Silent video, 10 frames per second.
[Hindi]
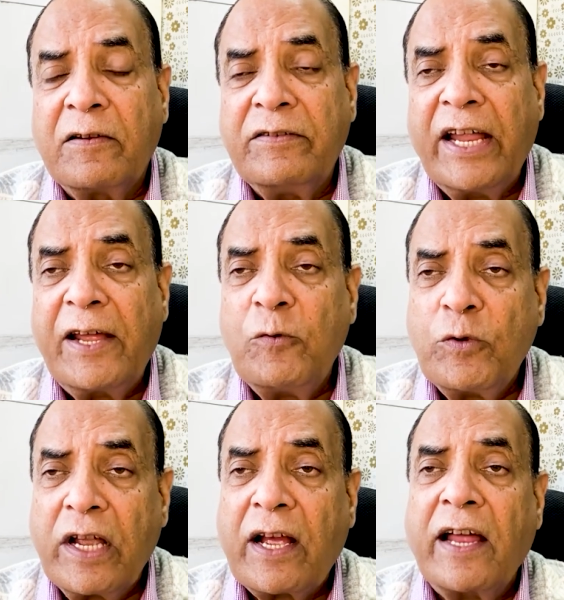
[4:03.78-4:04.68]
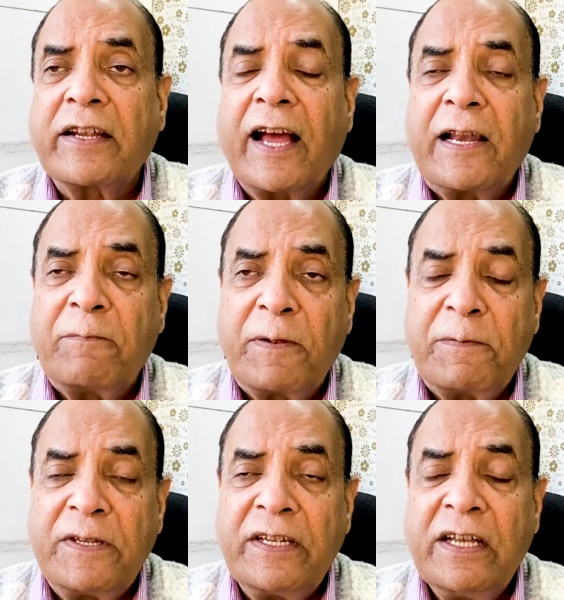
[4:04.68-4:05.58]
नेहरू के कार्यकाल में
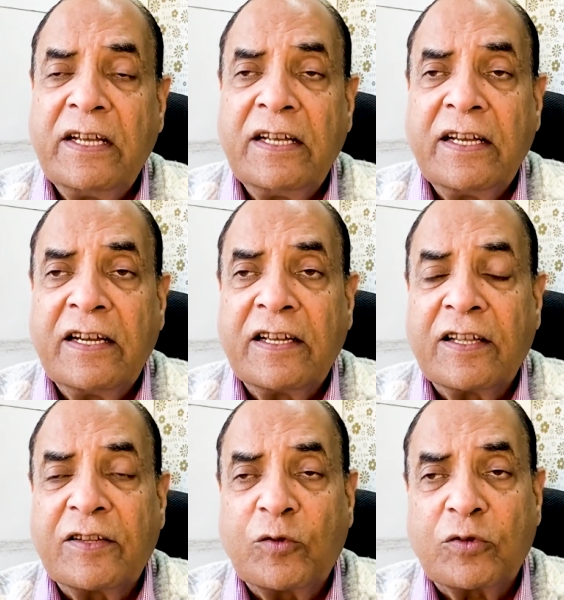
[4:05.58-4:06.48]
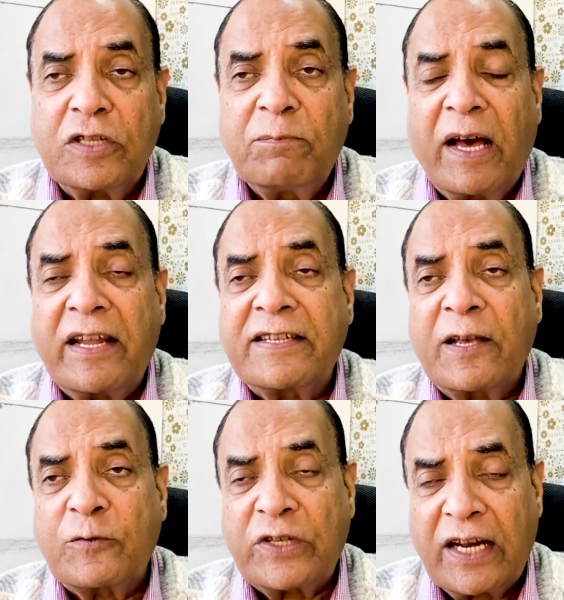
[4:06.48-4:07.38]
भी दो तीन बार ऐसे
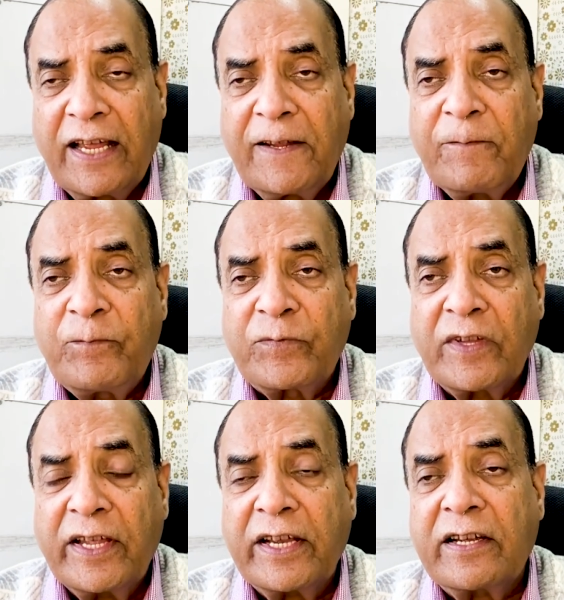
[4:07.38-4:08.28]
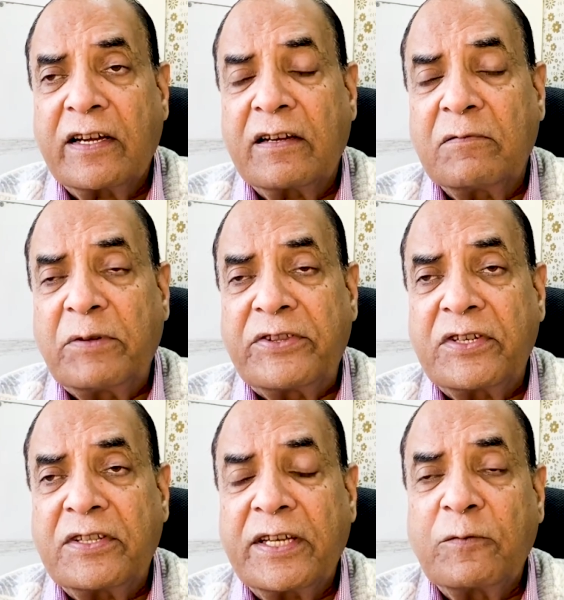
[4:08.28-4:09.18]
अवसर आए एक
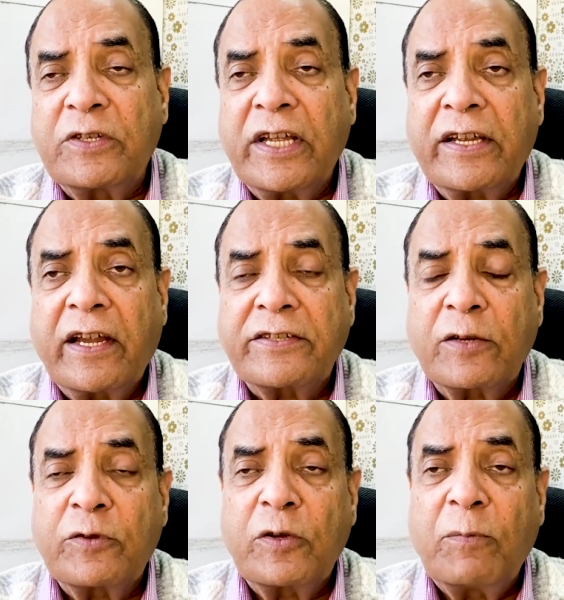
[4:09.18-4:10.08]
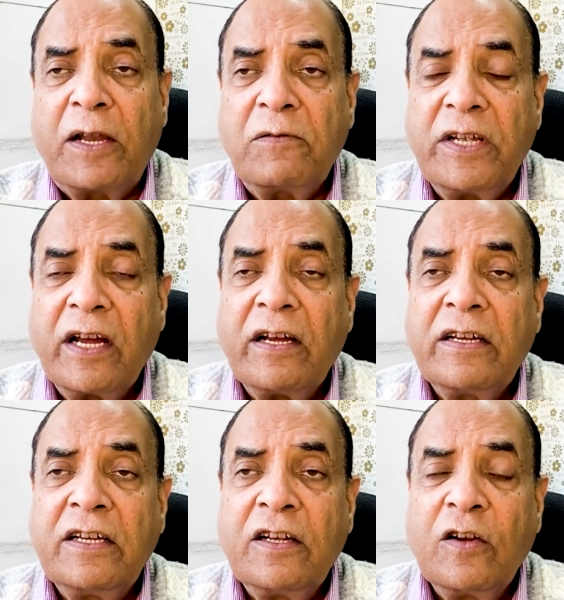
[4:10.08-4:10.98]
मंत्री थे उनके केशव देव मालविया
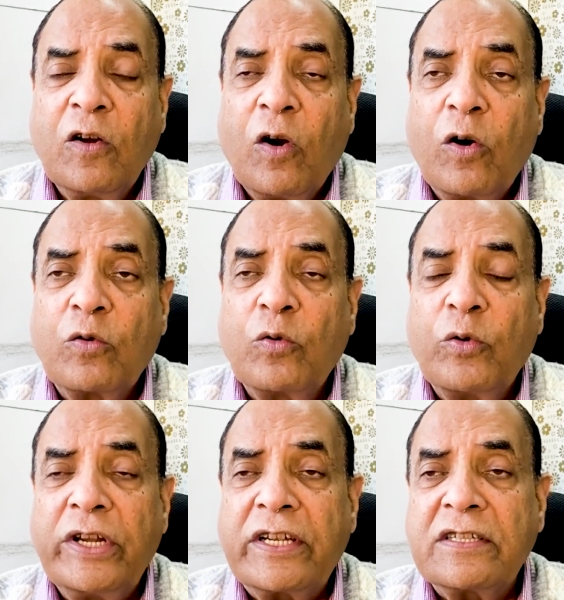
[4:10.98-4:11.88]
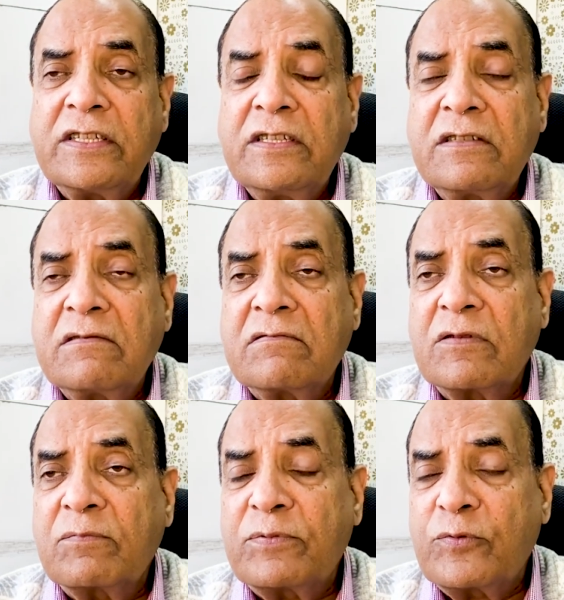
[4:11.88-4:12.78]
और उन्होंने किसी
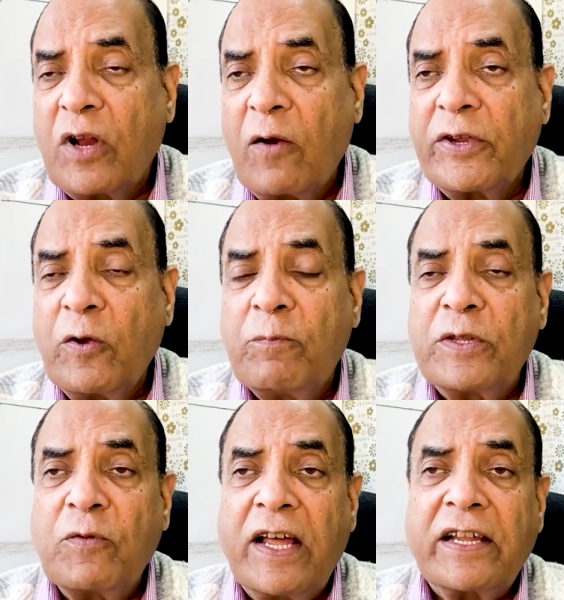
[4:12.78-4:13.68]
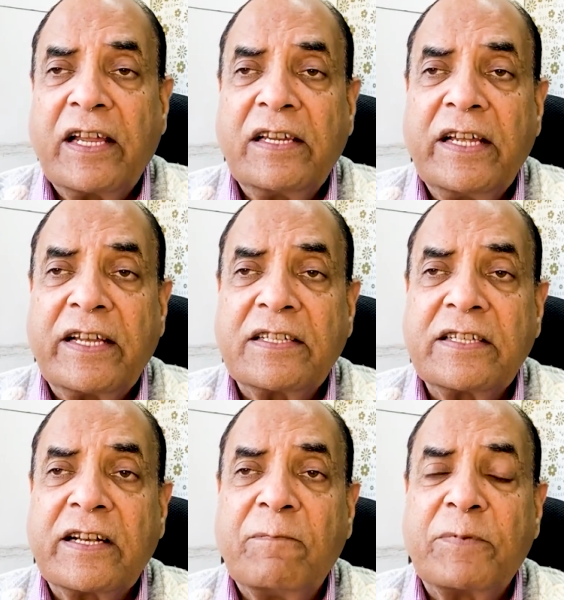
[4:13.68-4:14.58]
चुनाव के उम्मीदवार के लिए
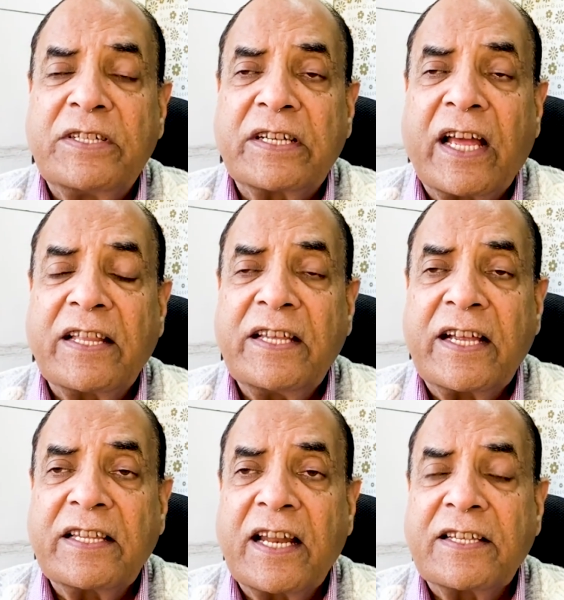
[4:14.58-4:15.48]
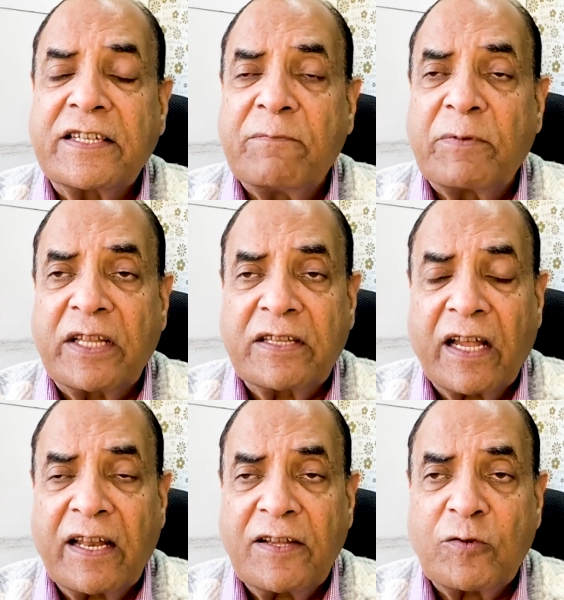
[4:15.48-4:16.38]
किसी कंपनी से कह दिया कि जरा इसकी मदद
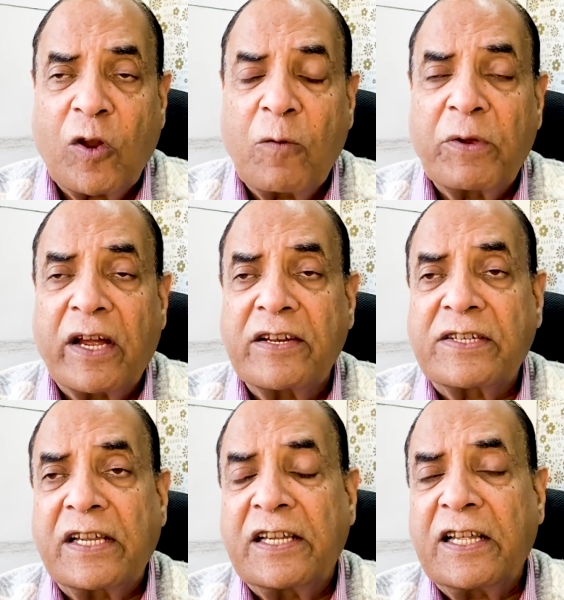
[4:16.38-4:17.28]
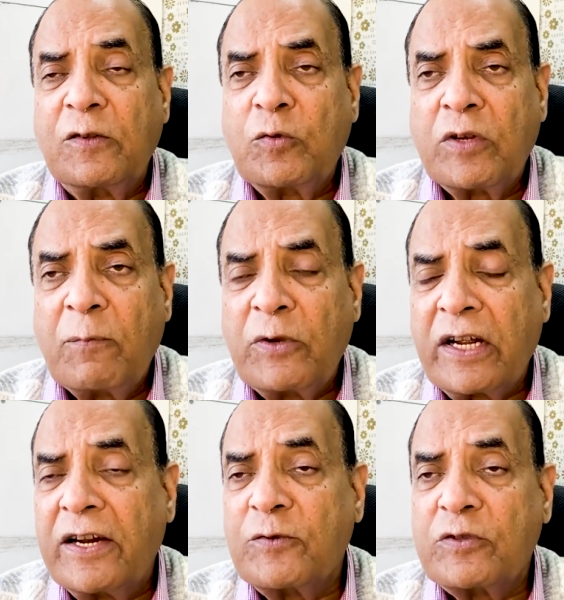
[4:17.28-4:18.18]
करना चुनाव में खर्च के लिए छोटा मोटा
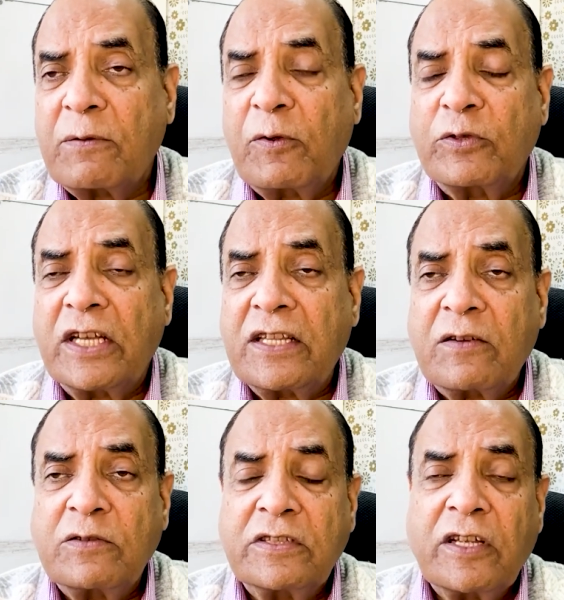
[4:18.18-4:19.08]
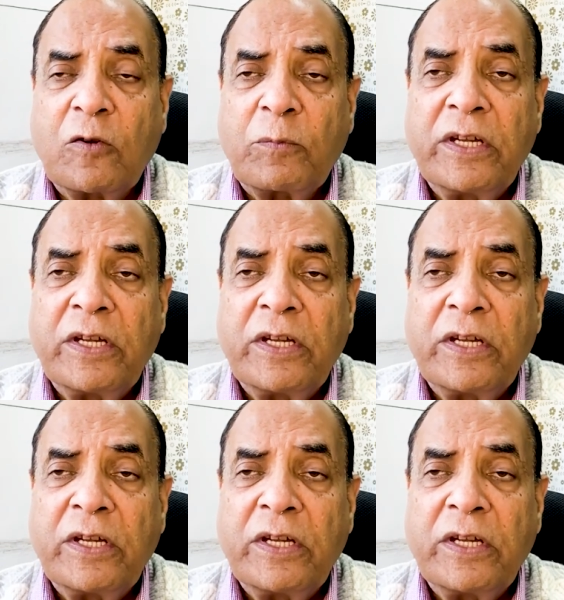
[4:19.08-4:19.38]
खर्च उस समय होता था कुछ सालों में